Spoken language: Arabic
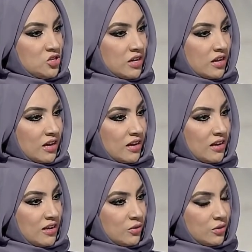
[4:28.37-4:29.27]
الشارقه
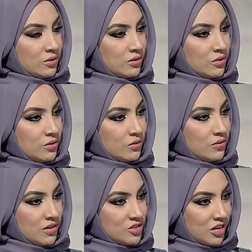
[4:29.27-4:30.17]
كان لها دور
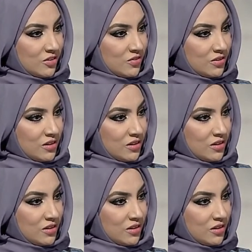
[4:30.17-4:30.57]
هي في الاشراف كان